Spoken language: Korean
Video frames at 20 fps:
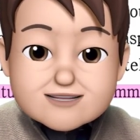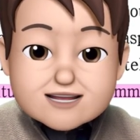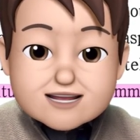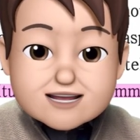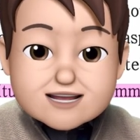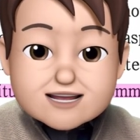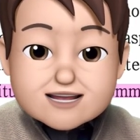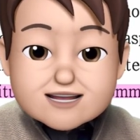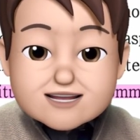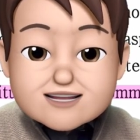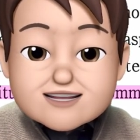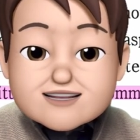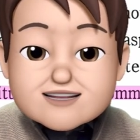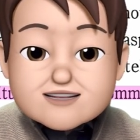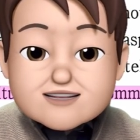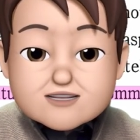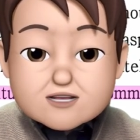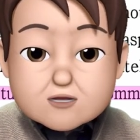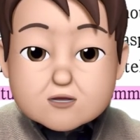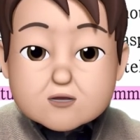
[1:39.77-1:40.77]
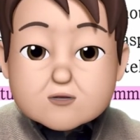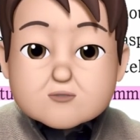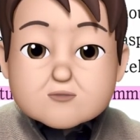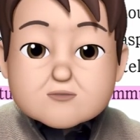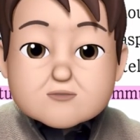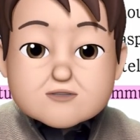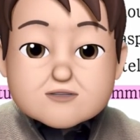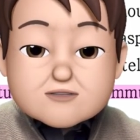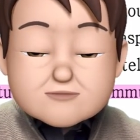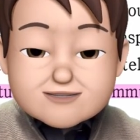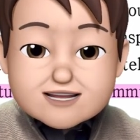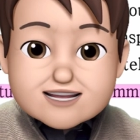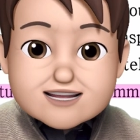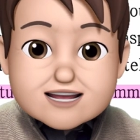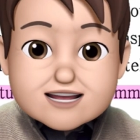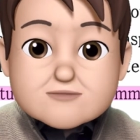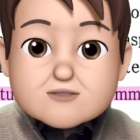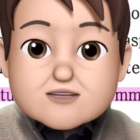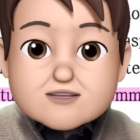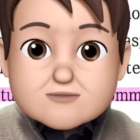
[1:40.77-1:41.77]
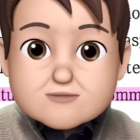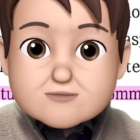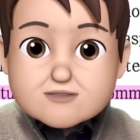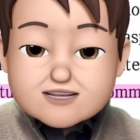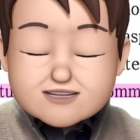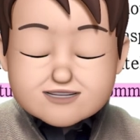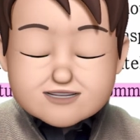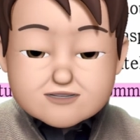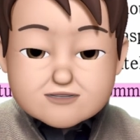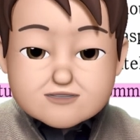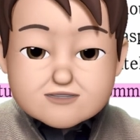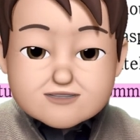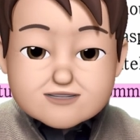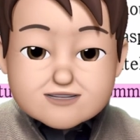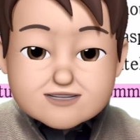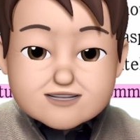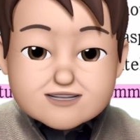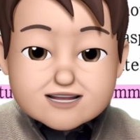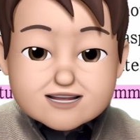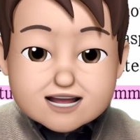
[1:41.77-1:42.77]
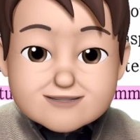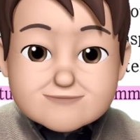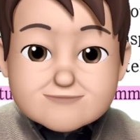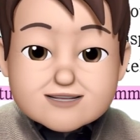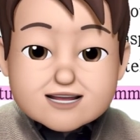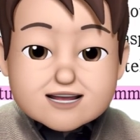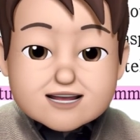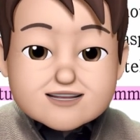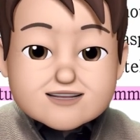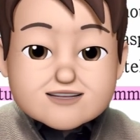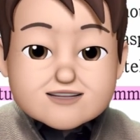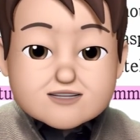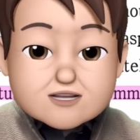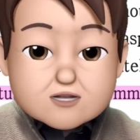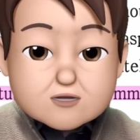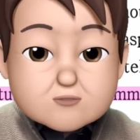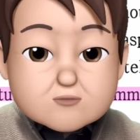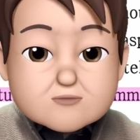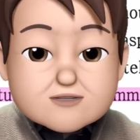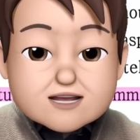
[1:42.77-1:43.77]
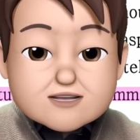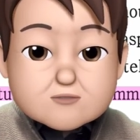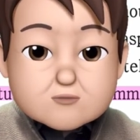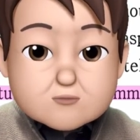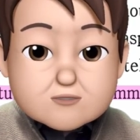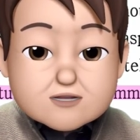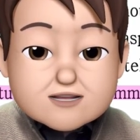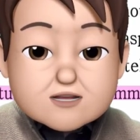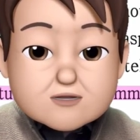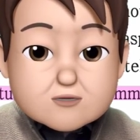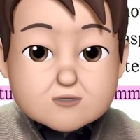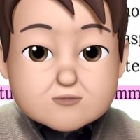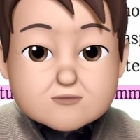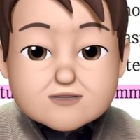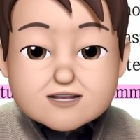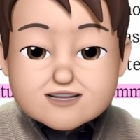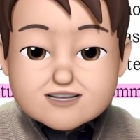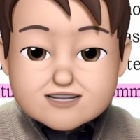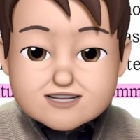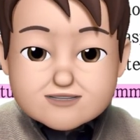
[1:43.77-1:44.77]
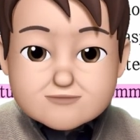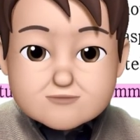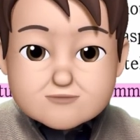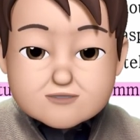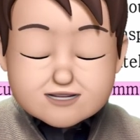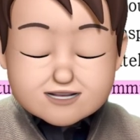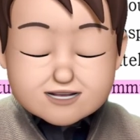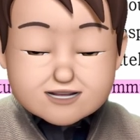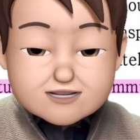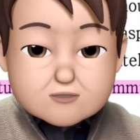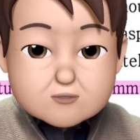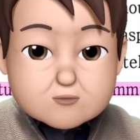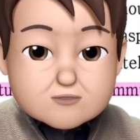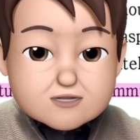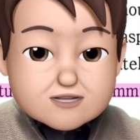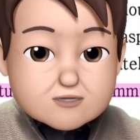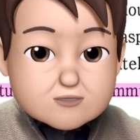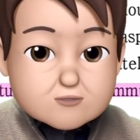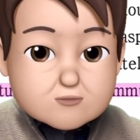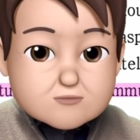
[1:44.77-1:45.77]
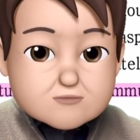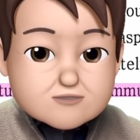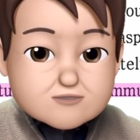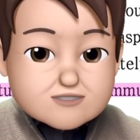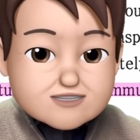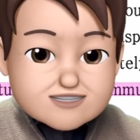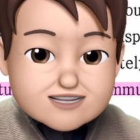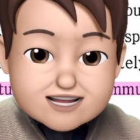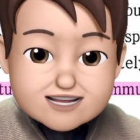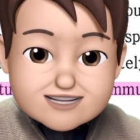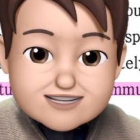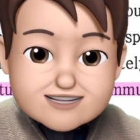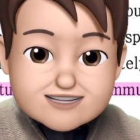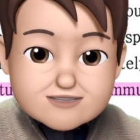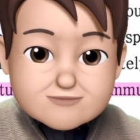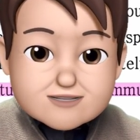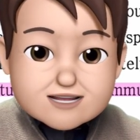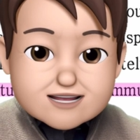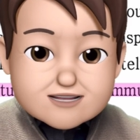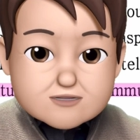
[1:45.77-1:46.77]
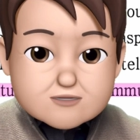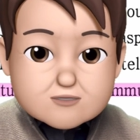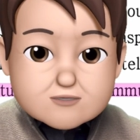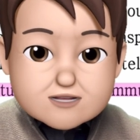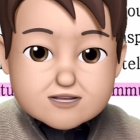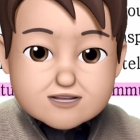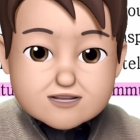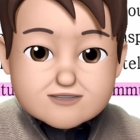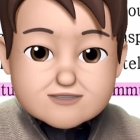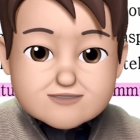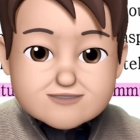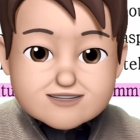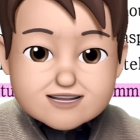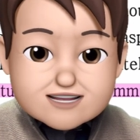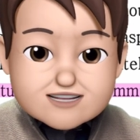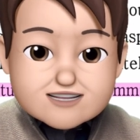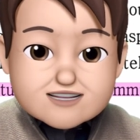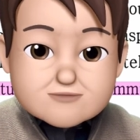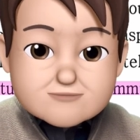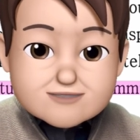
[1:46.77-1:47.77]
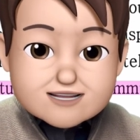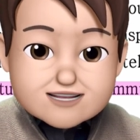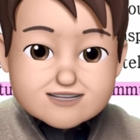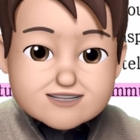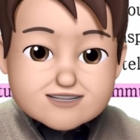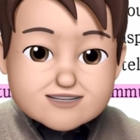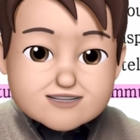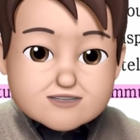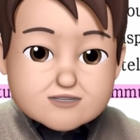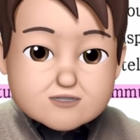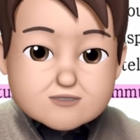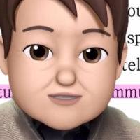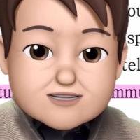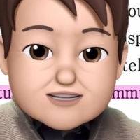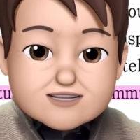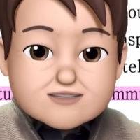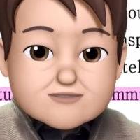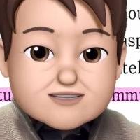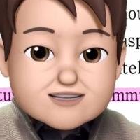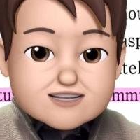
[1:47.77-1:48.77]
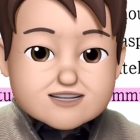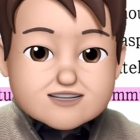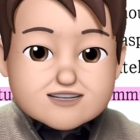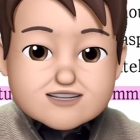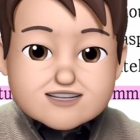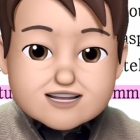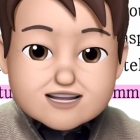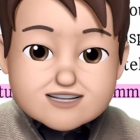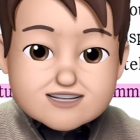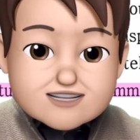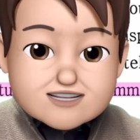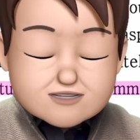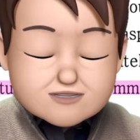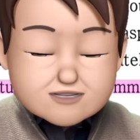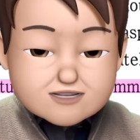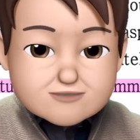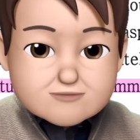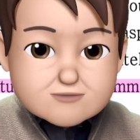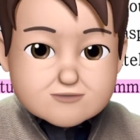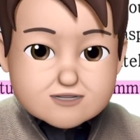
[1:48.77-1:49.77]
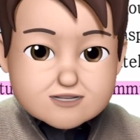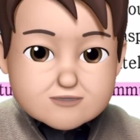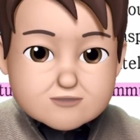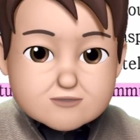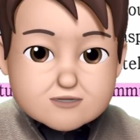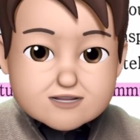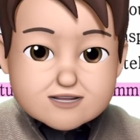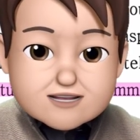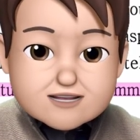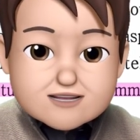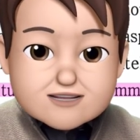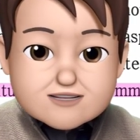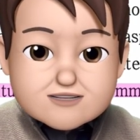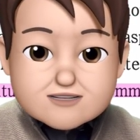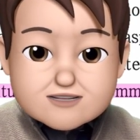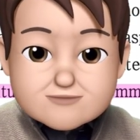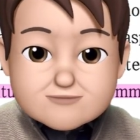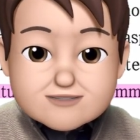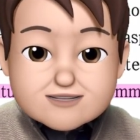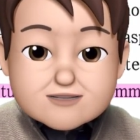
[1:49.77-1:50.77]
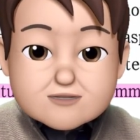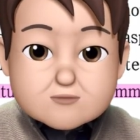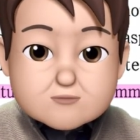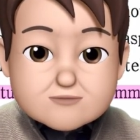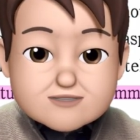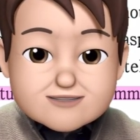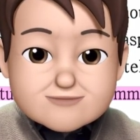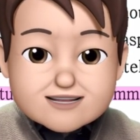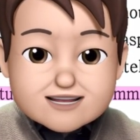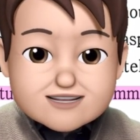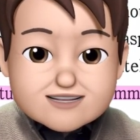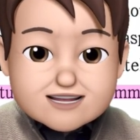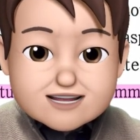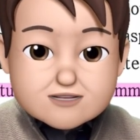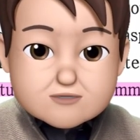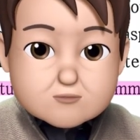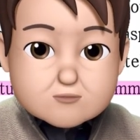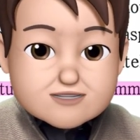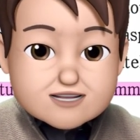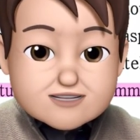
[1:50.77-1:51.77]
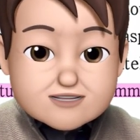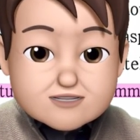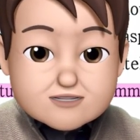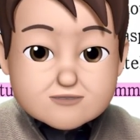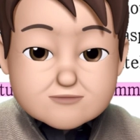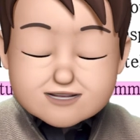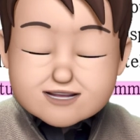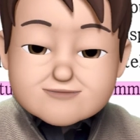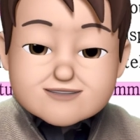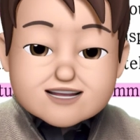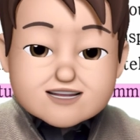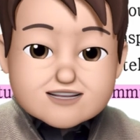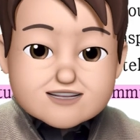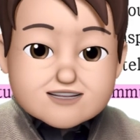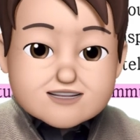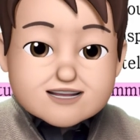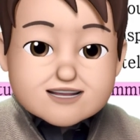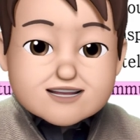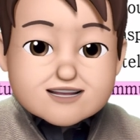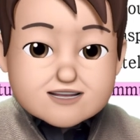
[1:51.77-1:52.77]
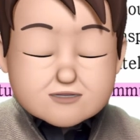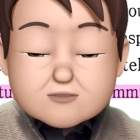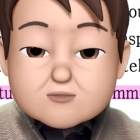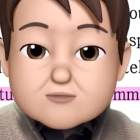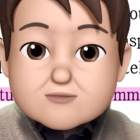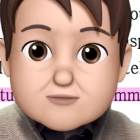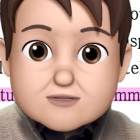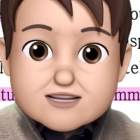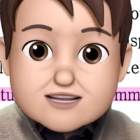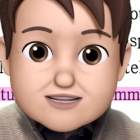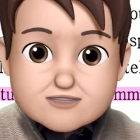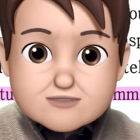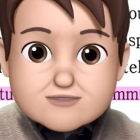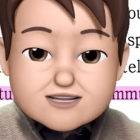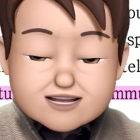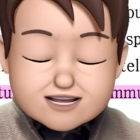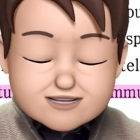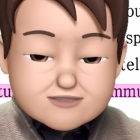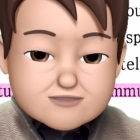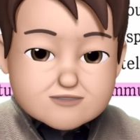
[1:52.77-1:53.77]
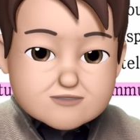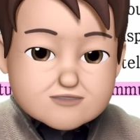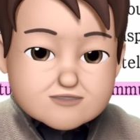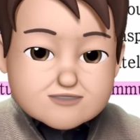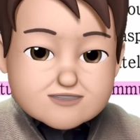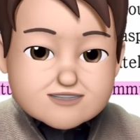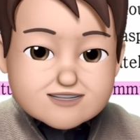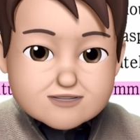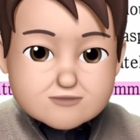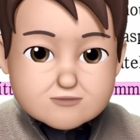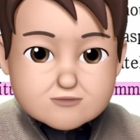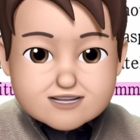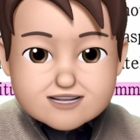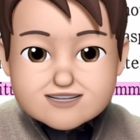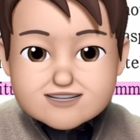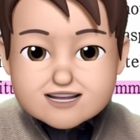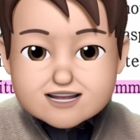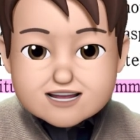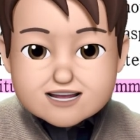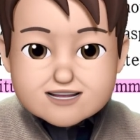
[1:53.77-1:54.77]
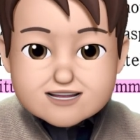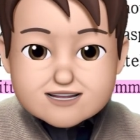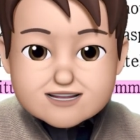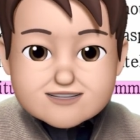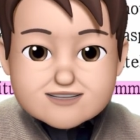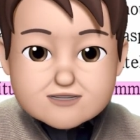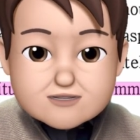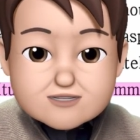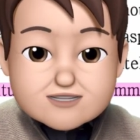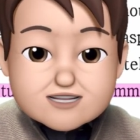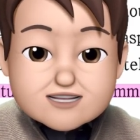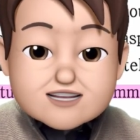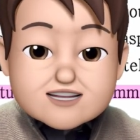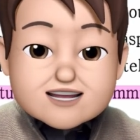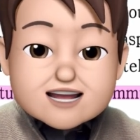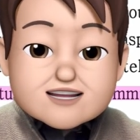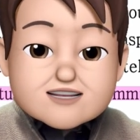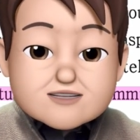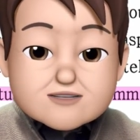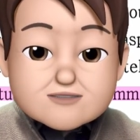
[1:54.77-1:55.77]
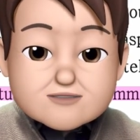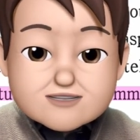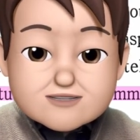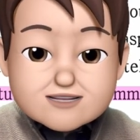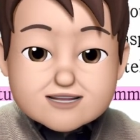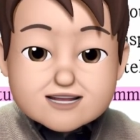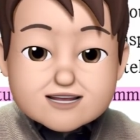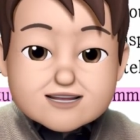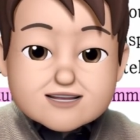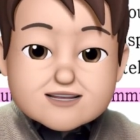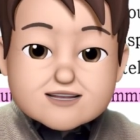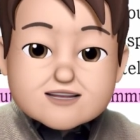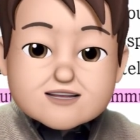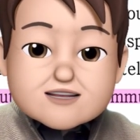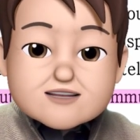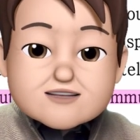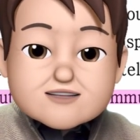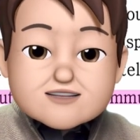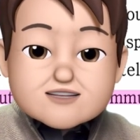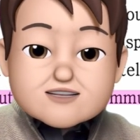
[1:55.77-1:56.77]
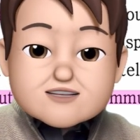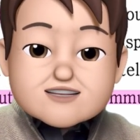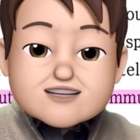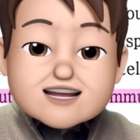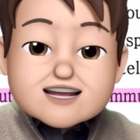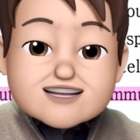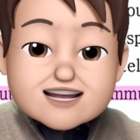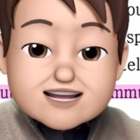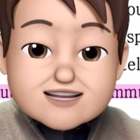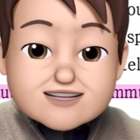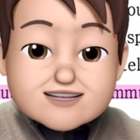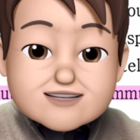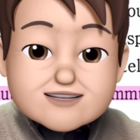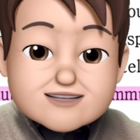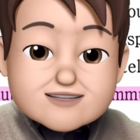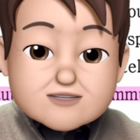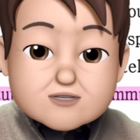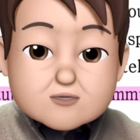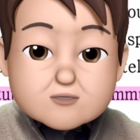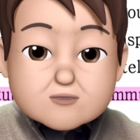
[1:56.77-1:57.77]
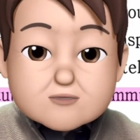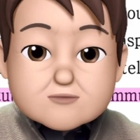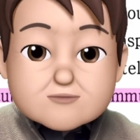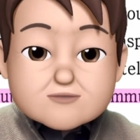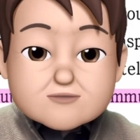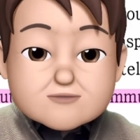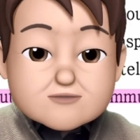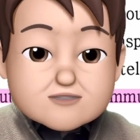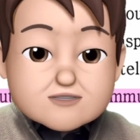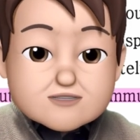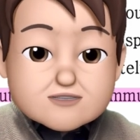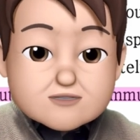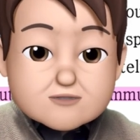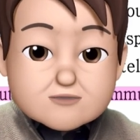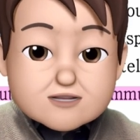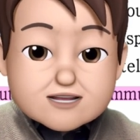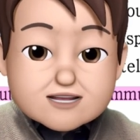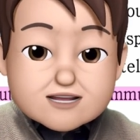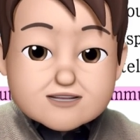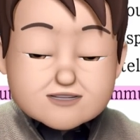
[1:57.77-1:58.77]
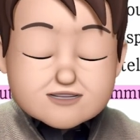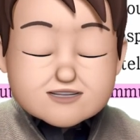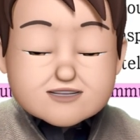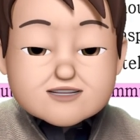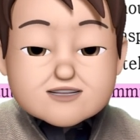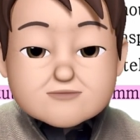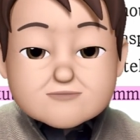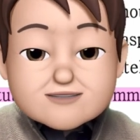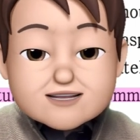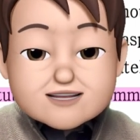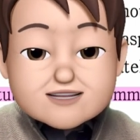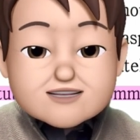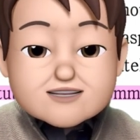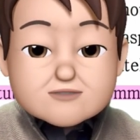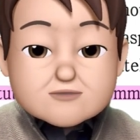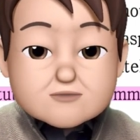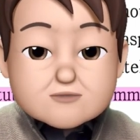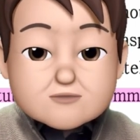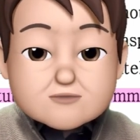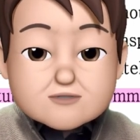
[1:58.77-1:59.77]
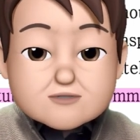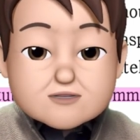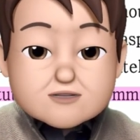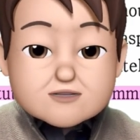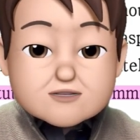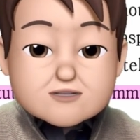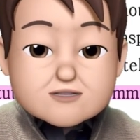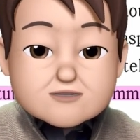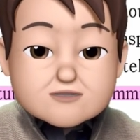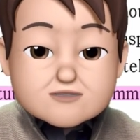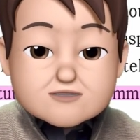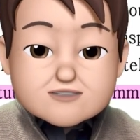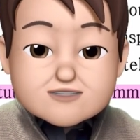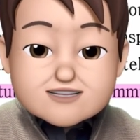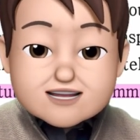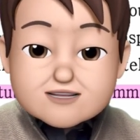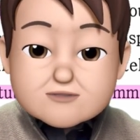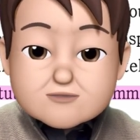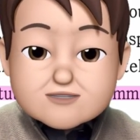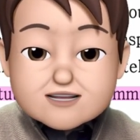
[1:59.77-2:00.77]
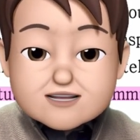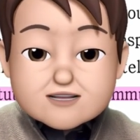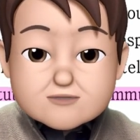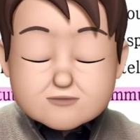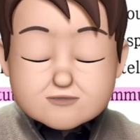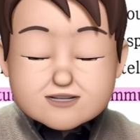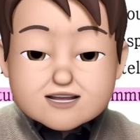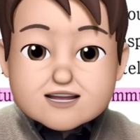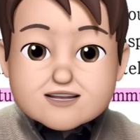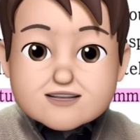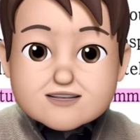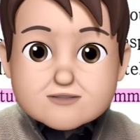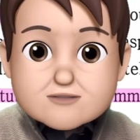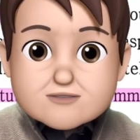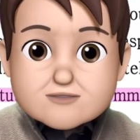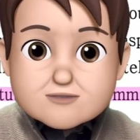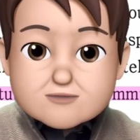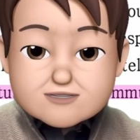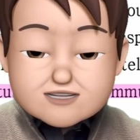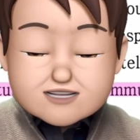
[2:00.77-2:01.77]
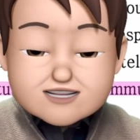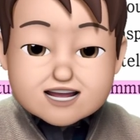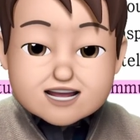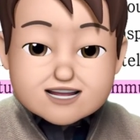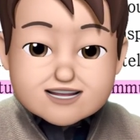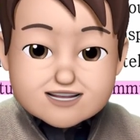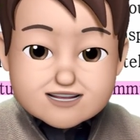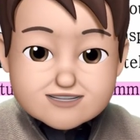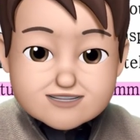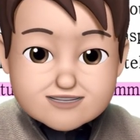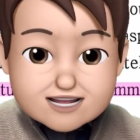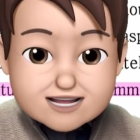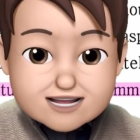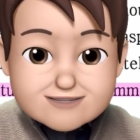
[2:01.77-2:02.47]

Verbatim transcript: 앞에 있는 어구들을 받아버릴 수가 있어 그래서 앞에 있는 어구가 동일 어구가 되다 보니까 동일 어구들싹 제외하고 그러니까 expected to interact 싹 제외해버리고 이렇게 비동사만 대동사처럼 남아있는 이런 구조가 되어 있다는 거 참고로 알자. 자 어쨌든 해석은 이거야. 자 사장들은 종업원들과 특정 방식으로 어떤 상호작용을 할 것으로 기대가